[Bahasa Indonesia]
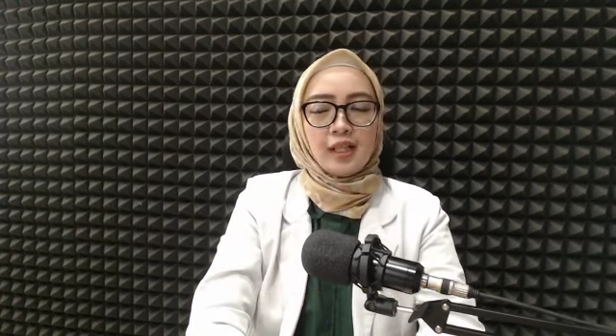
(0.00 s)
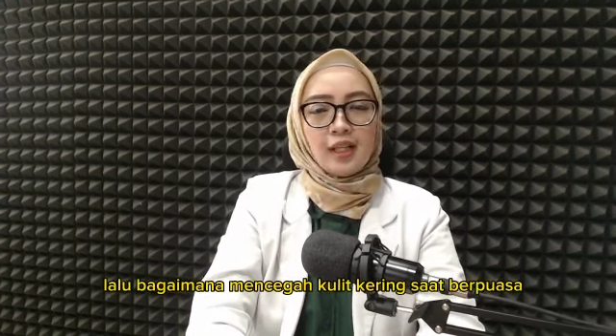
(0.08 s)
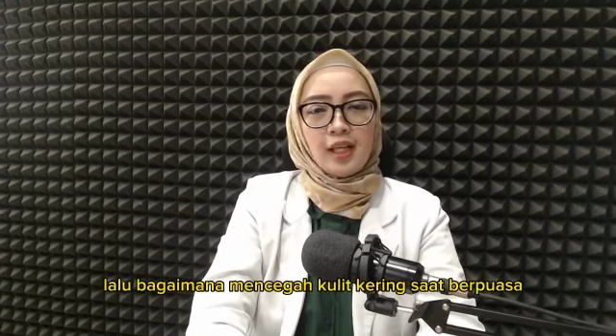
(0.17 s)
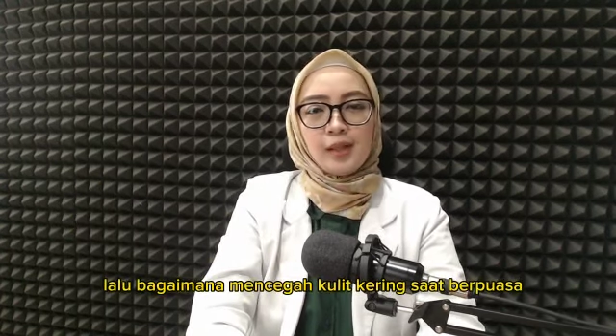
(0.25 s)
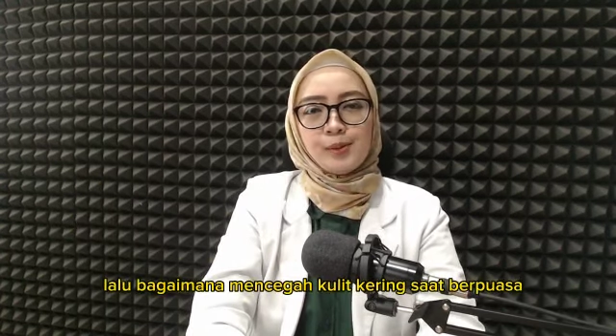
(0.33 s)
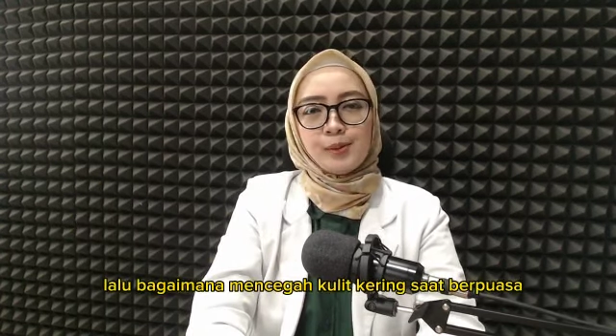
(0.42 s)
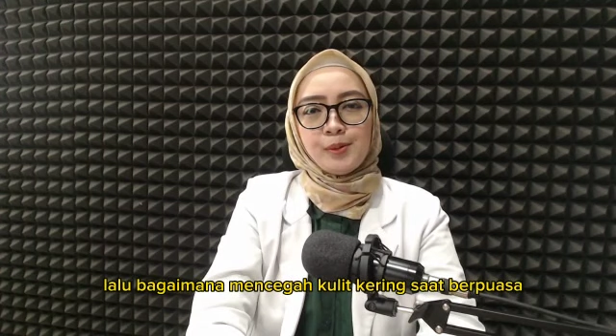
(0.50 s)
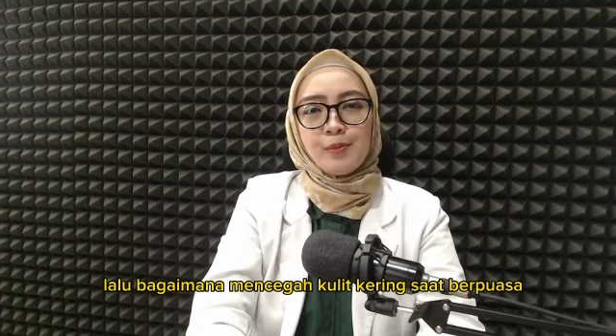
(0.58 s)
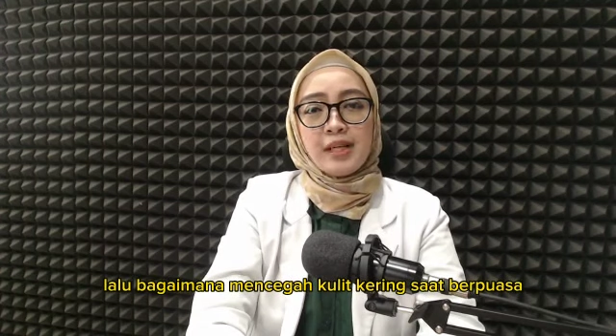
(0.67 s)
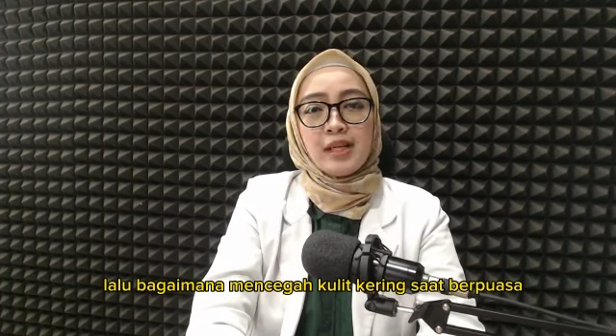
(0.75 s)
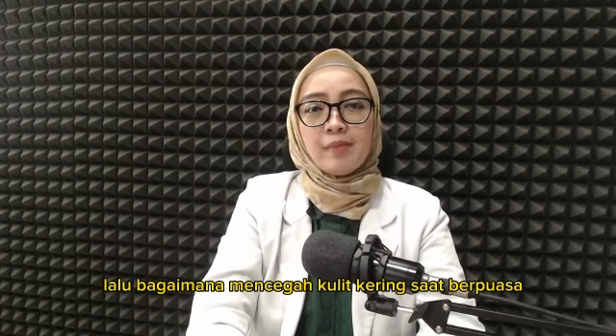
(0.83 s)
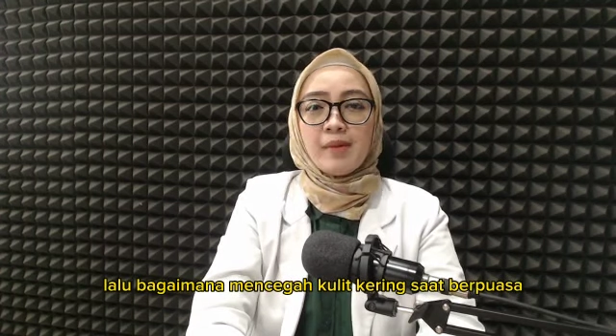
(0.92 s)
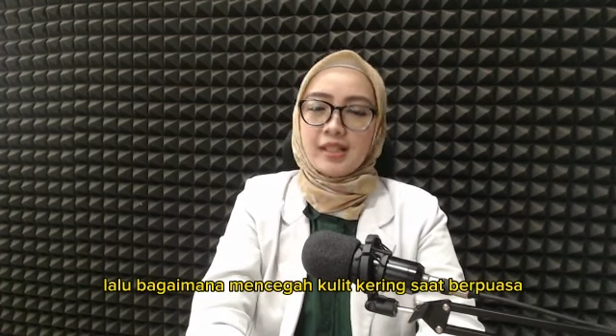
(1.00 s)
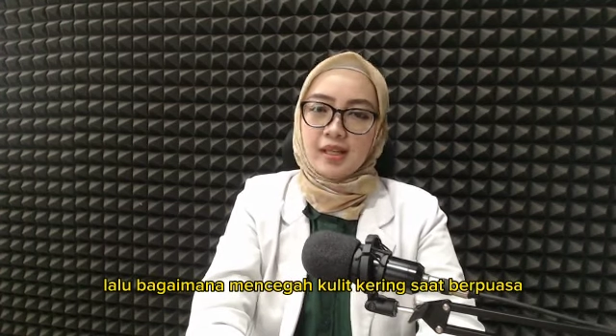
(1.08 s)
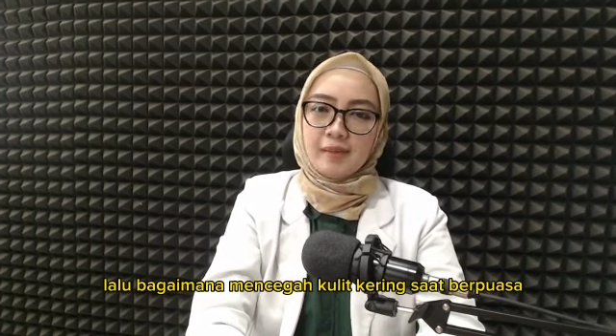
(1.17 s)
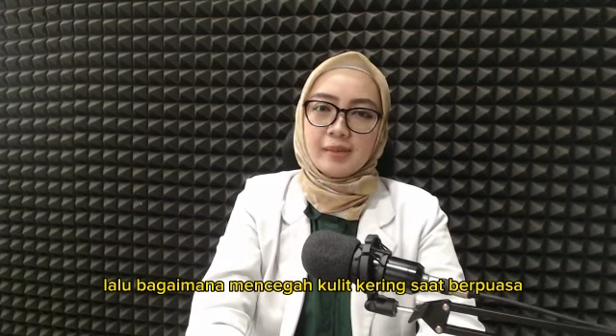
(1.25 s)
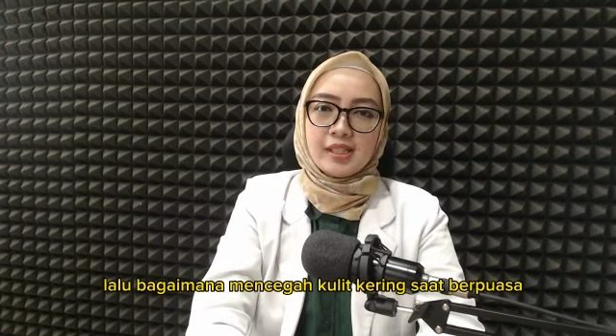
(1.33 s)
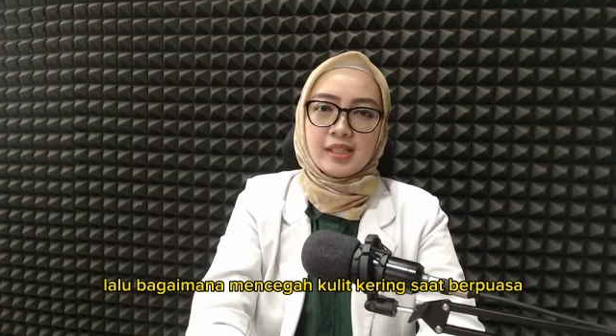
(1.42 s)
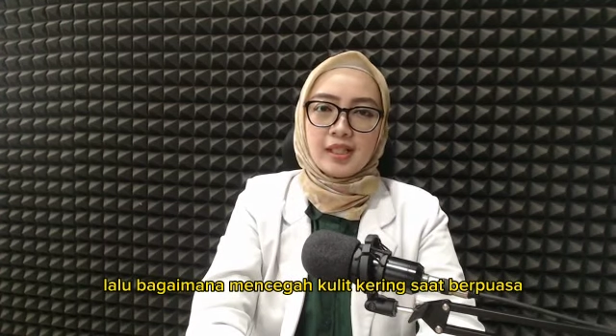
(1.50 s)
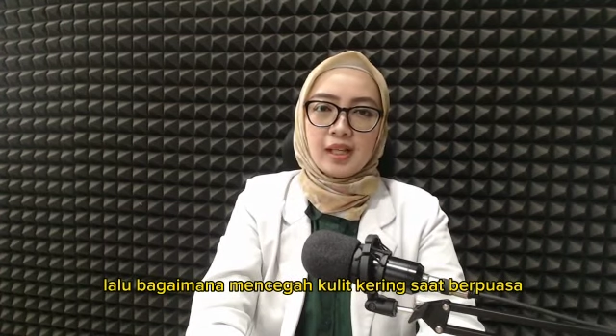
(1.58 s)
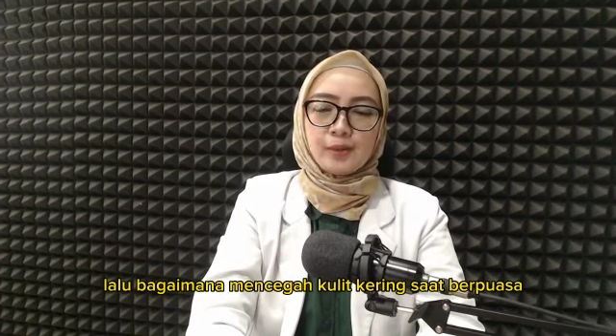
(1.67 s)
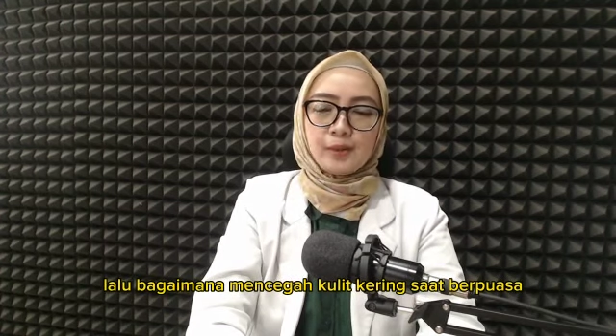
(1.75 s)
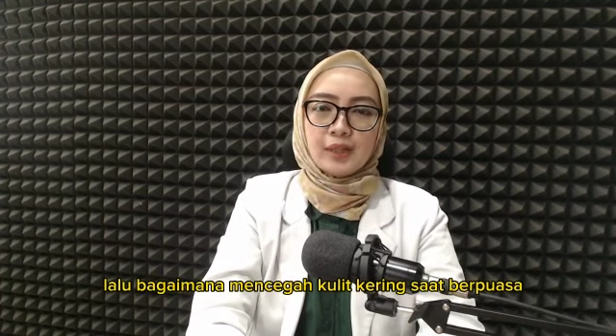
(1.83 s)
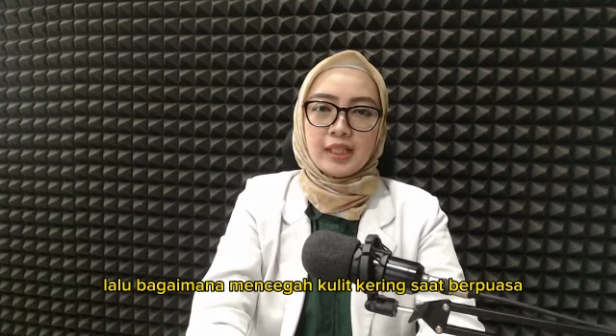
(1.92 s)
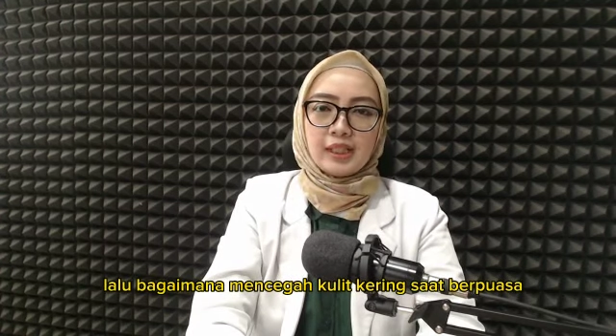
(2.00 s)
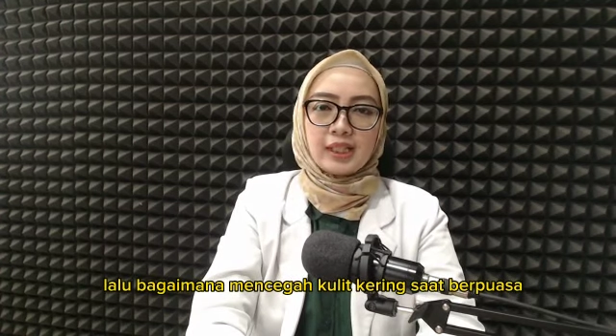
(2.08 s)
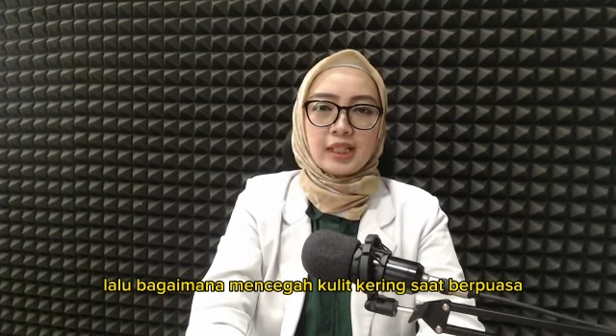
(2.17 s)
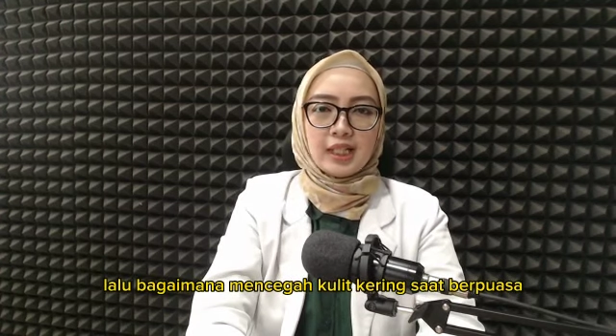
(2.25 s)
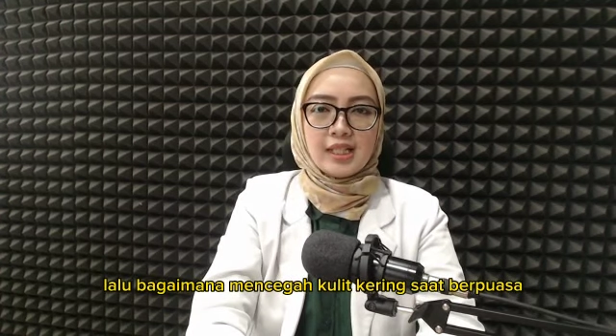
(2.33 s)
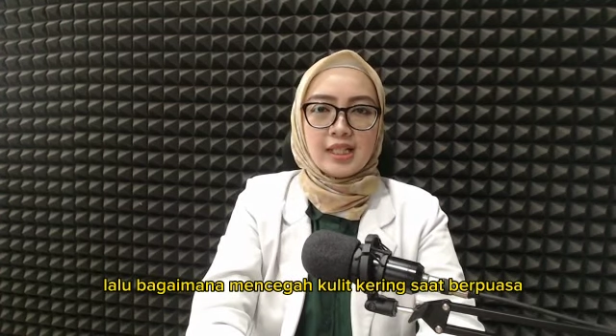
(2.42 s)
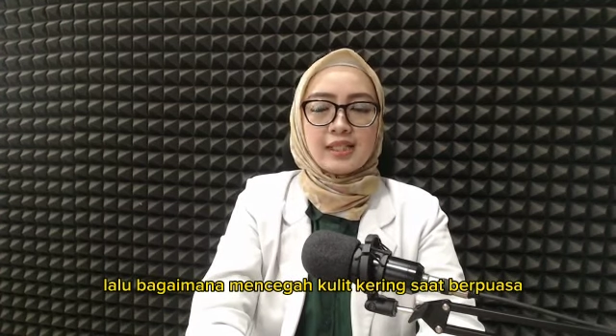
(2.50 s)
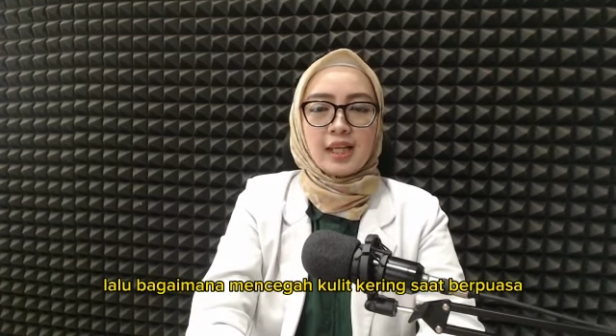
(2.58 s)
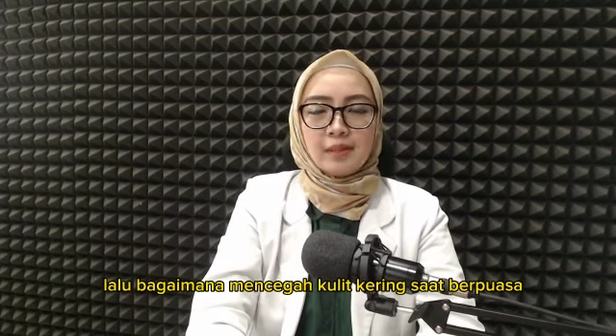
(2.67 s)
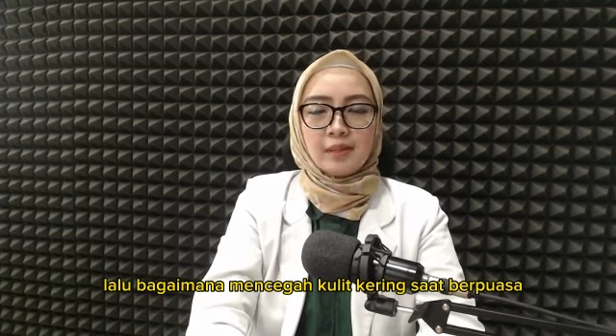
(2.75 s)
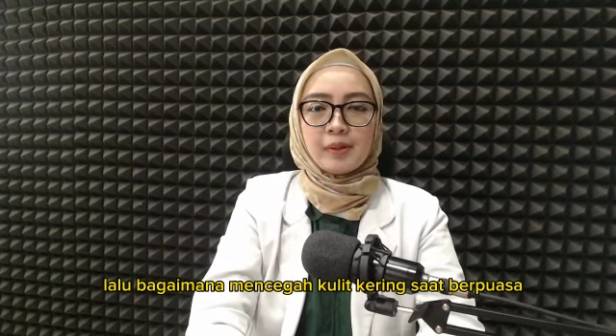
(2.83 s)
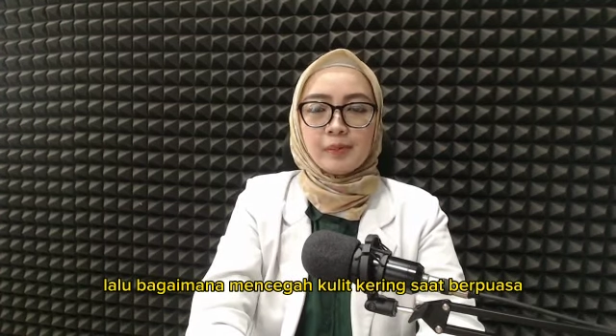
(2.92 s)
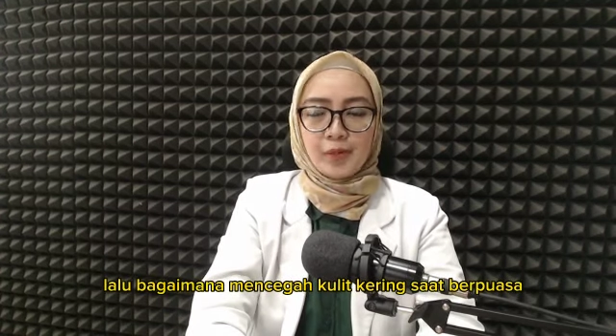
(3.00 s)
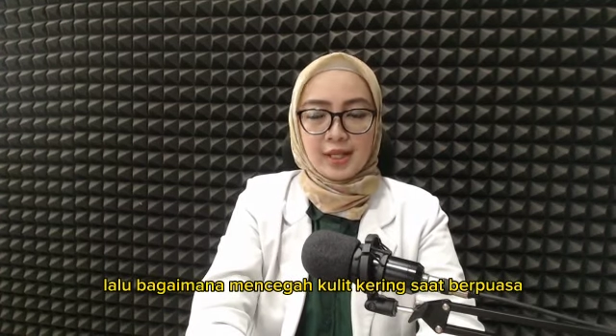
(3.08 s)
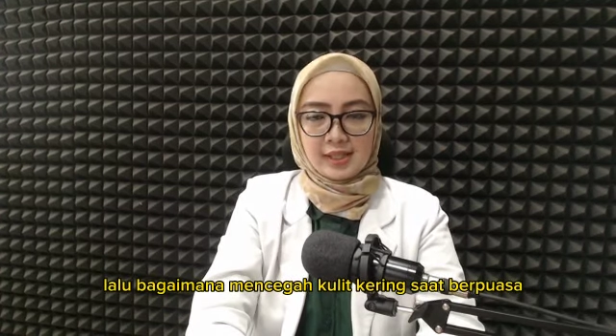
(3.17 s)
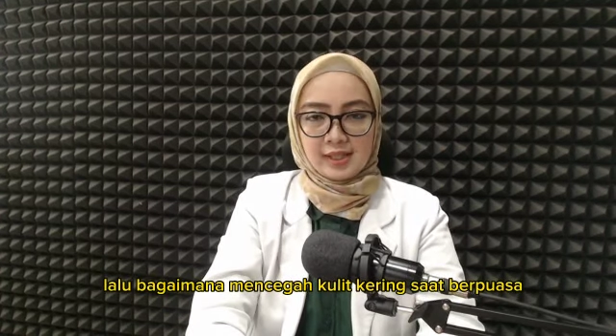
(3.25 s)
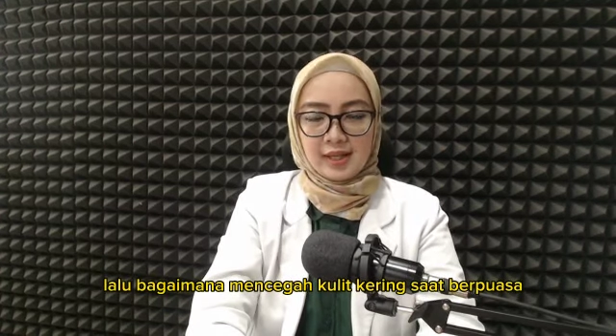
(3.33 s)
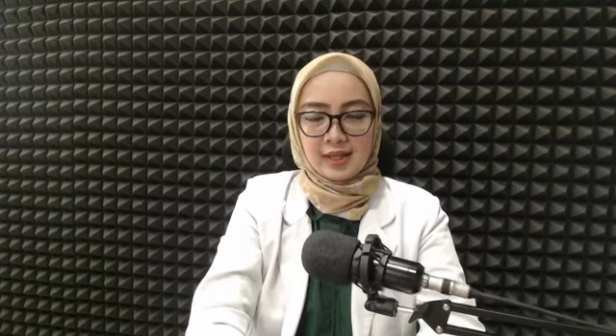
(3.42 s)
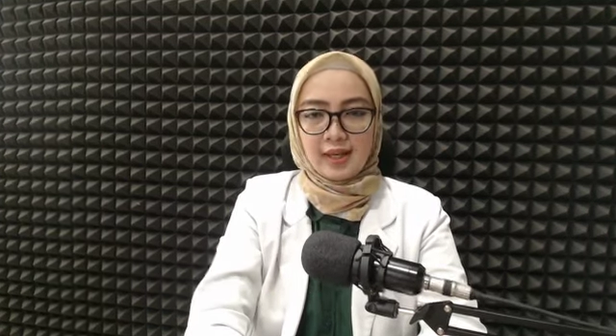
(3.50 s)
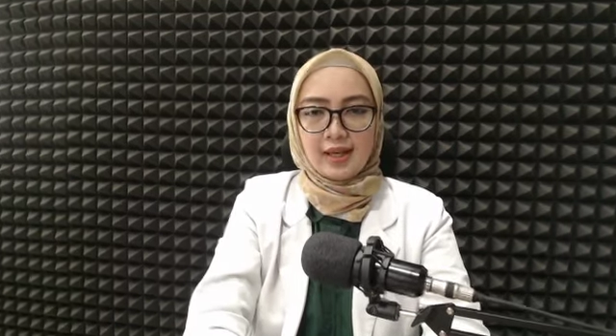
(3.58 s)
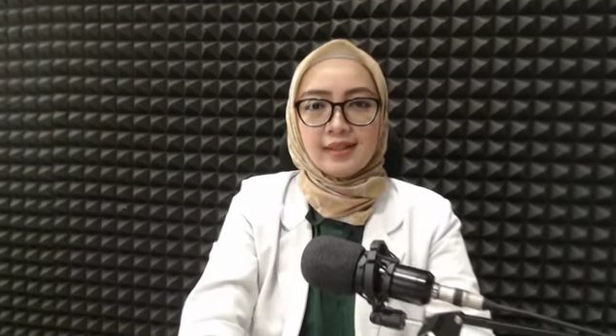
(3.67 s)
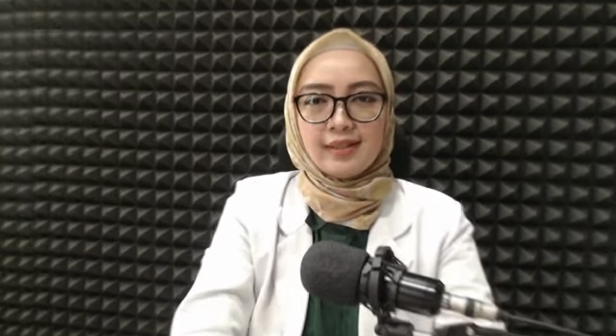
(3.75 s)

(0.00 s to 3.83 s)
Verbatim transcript: Lalu, bagaimana mencegah kulit kering saat berpuasa?